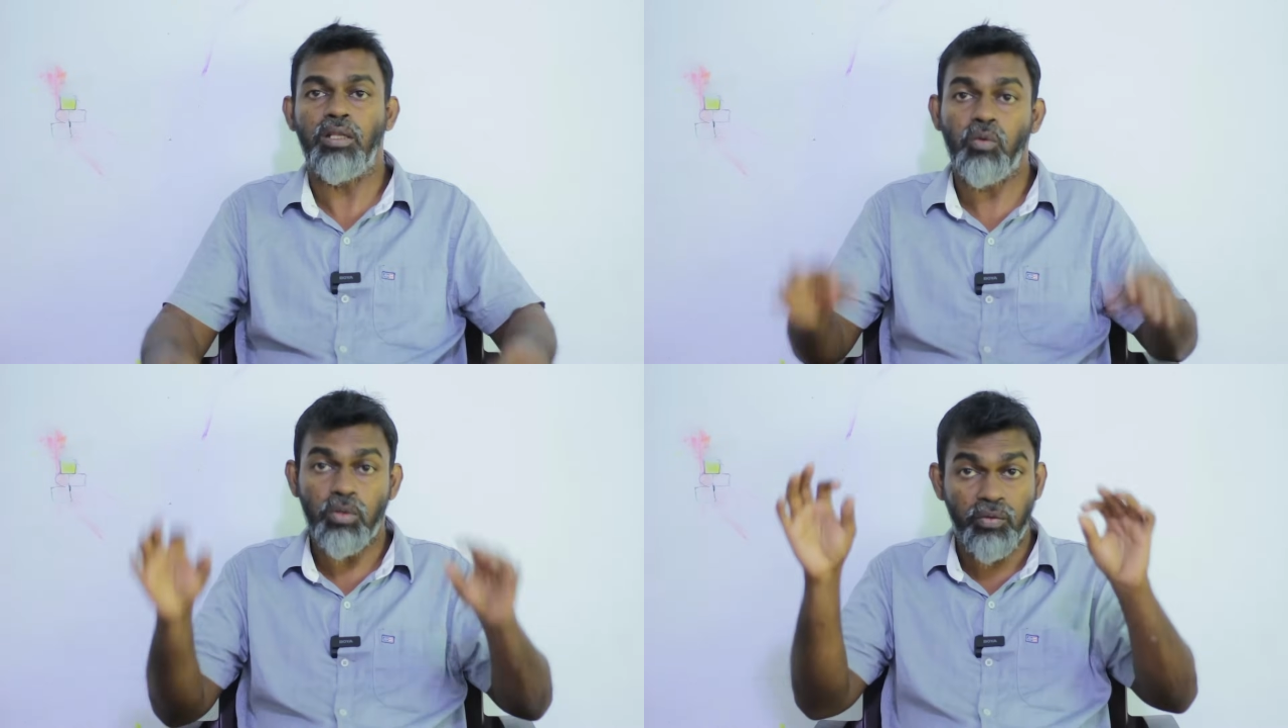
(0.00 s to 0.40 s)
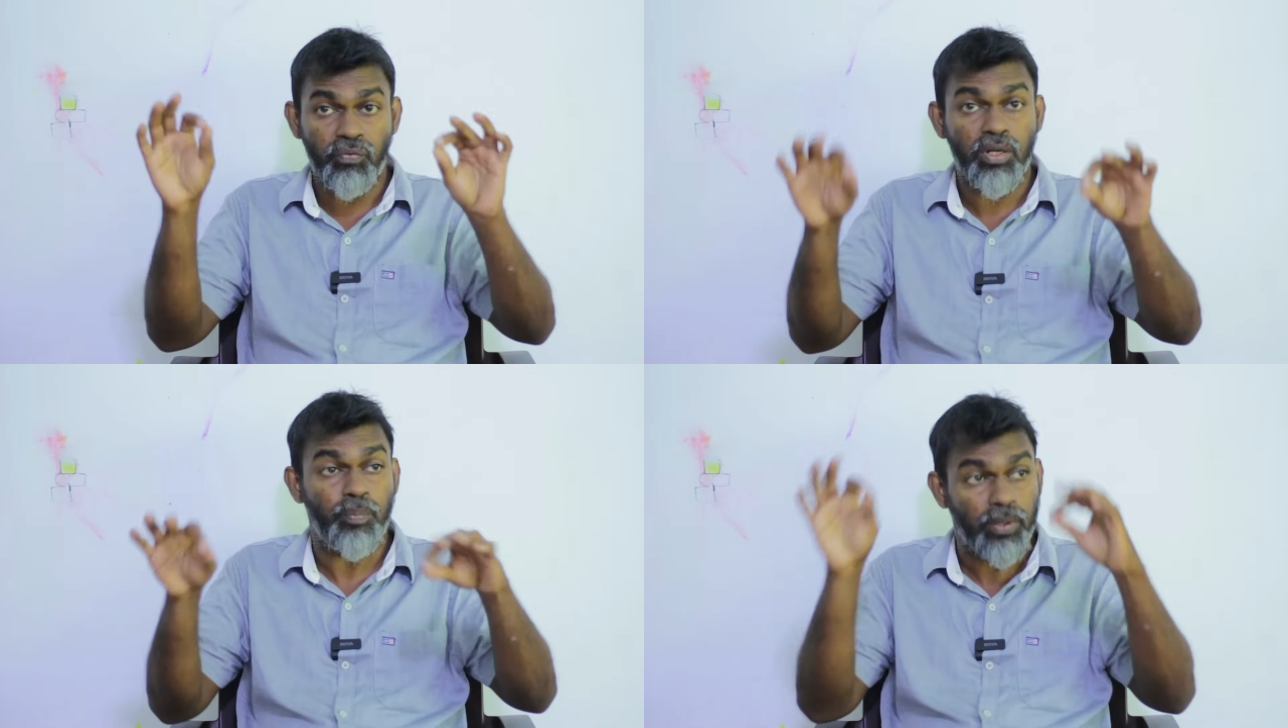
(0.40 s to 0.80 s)
அந்த குட்டி
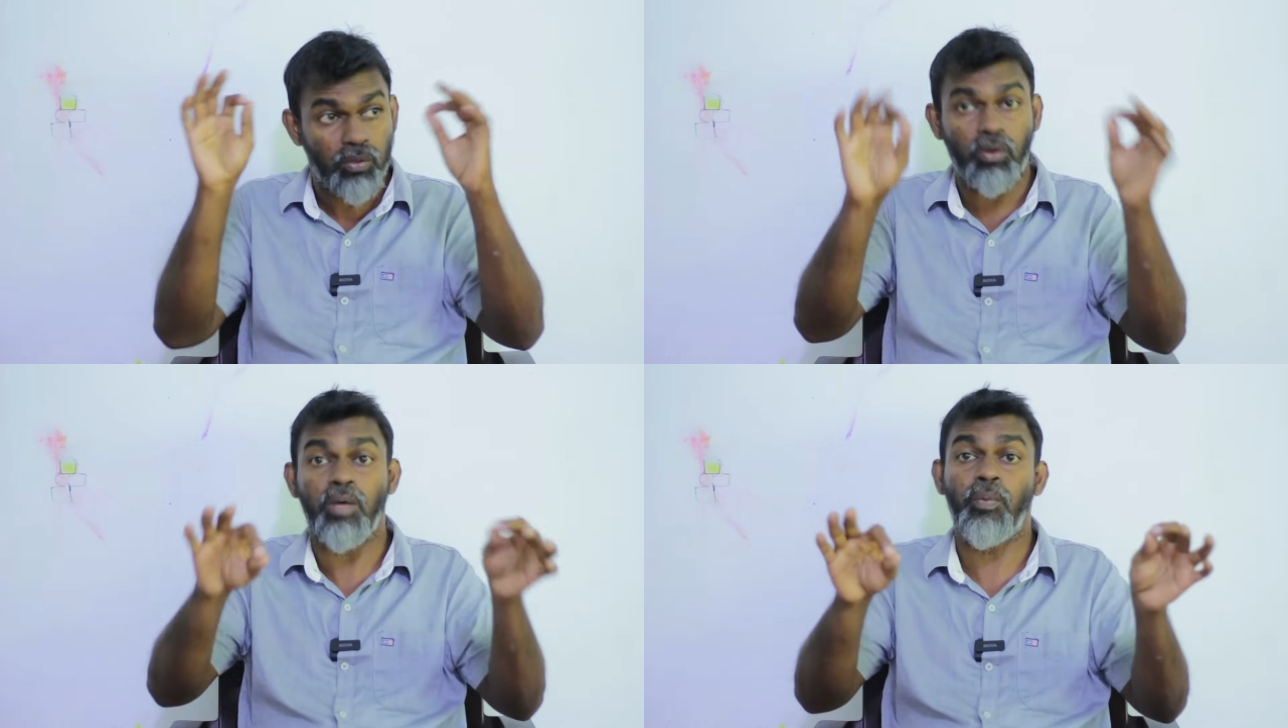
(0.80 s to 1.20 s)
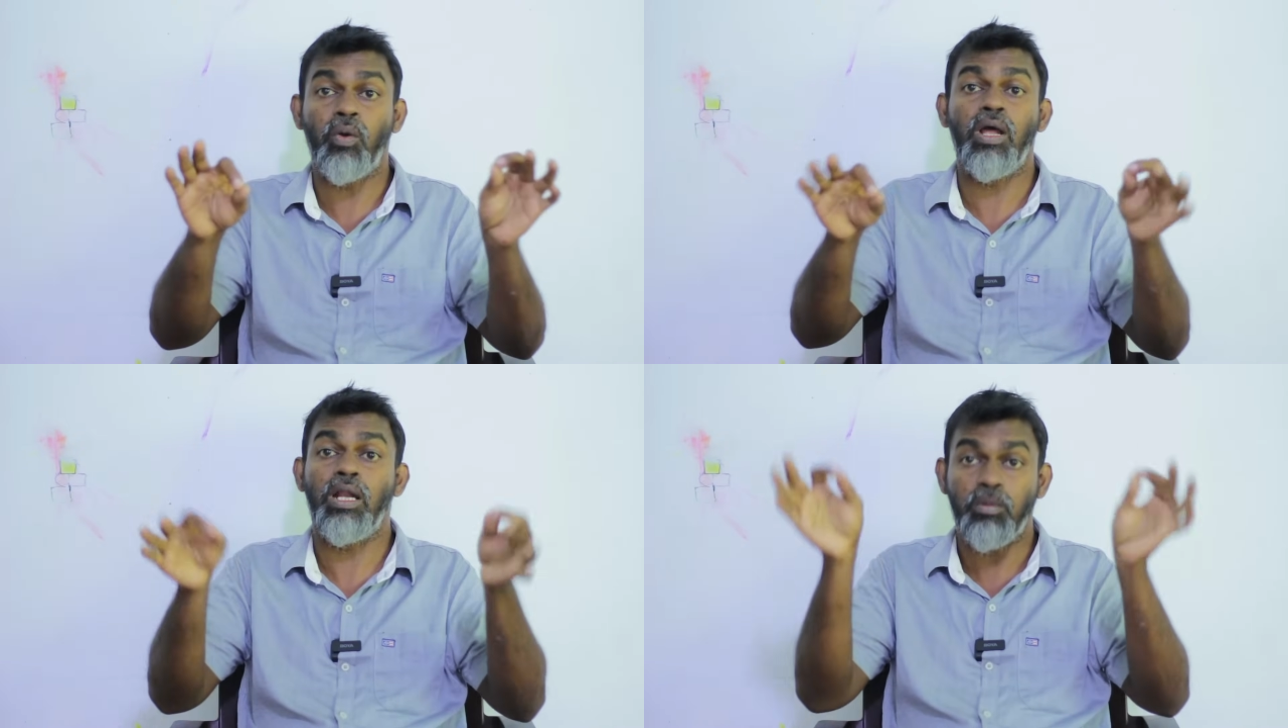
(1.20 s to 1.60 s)
விருப்பத்தோடு
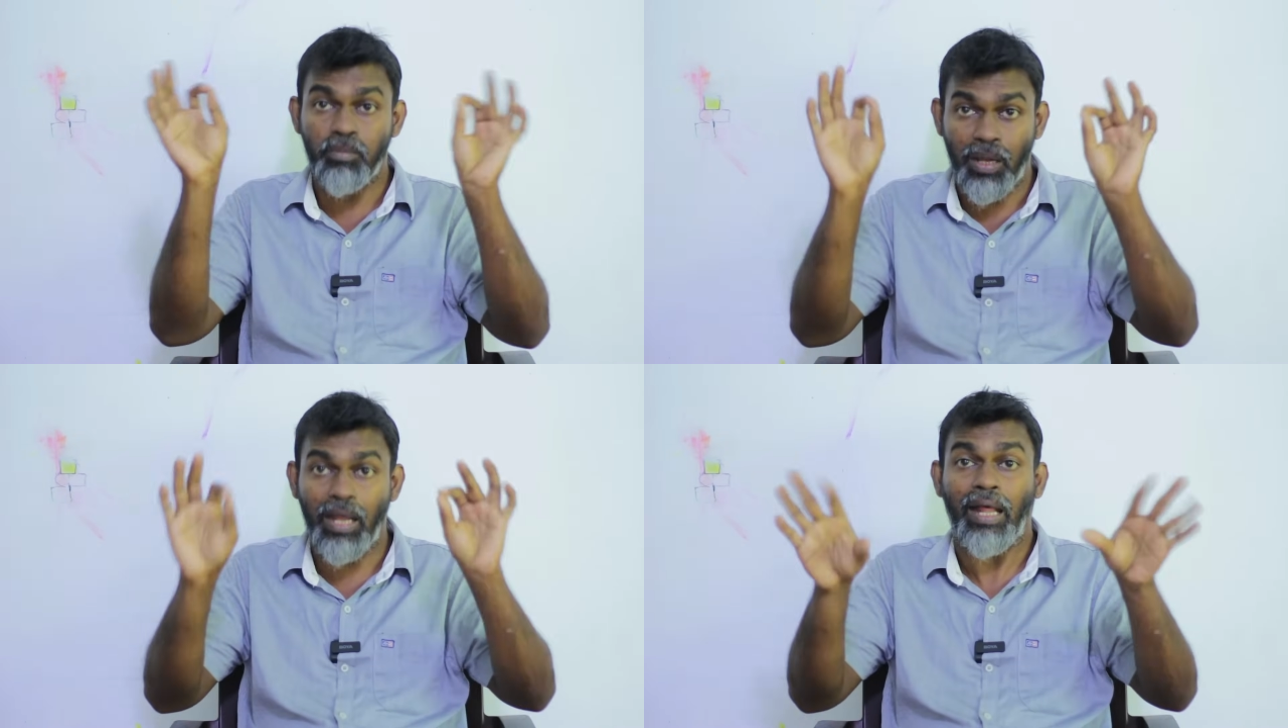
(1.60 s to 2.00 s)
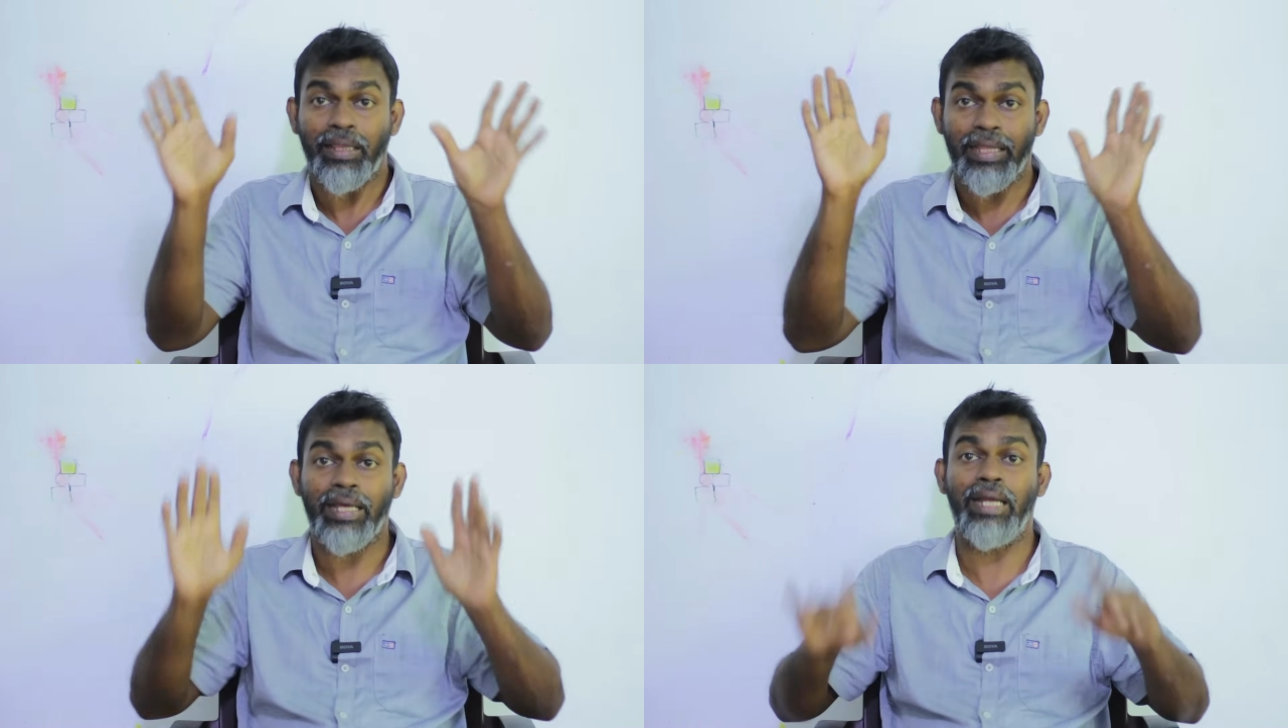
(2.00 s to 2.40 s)
போனாலும்
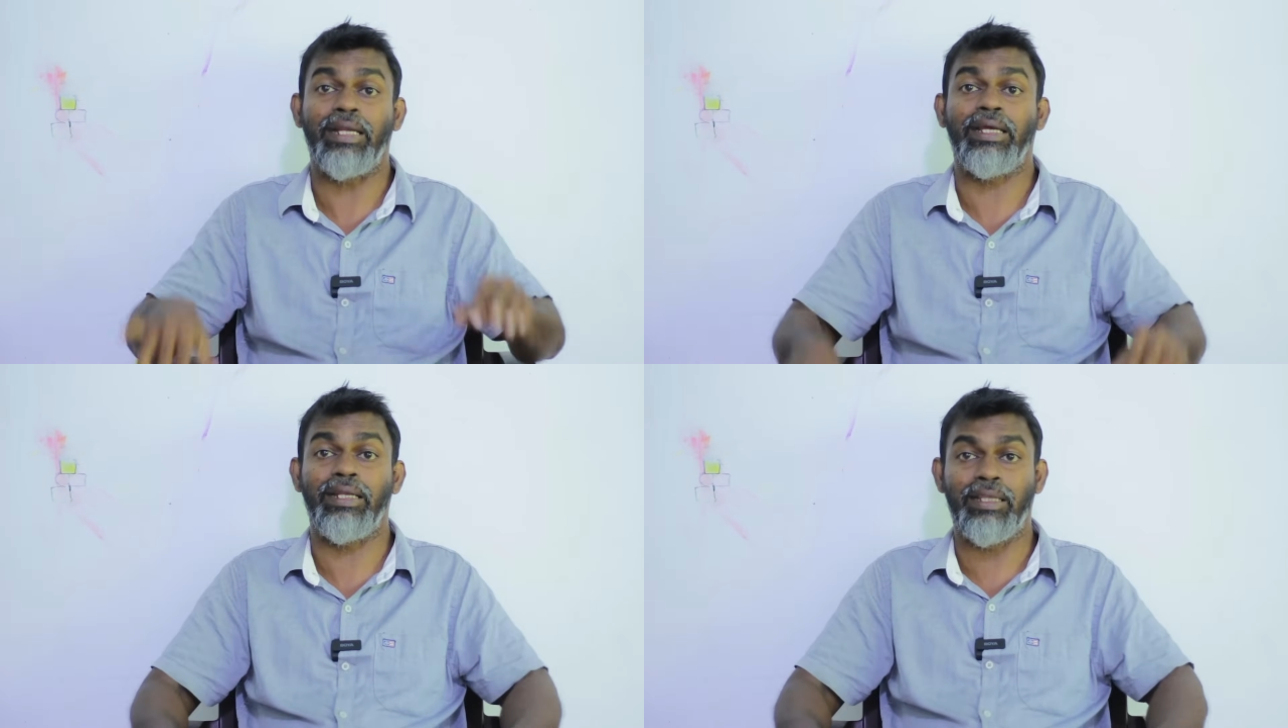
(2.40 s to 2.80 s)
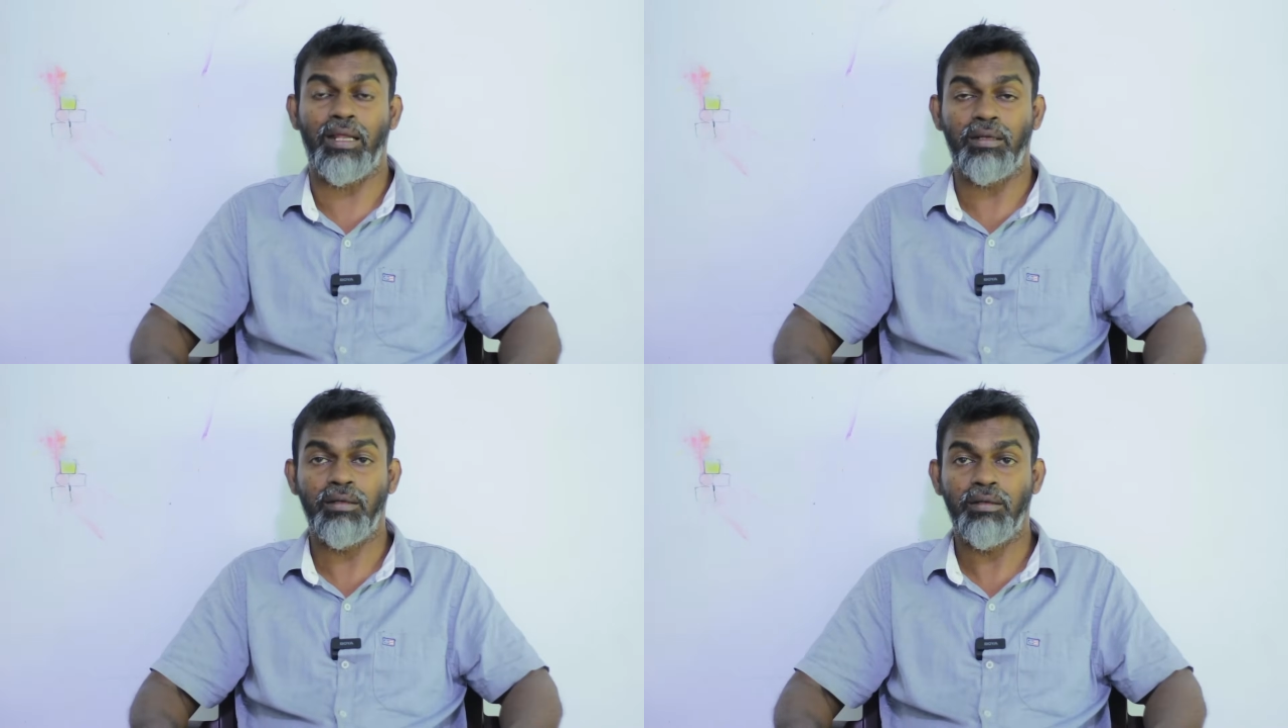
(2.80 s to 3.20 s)
அதே கேட்டகரி தான்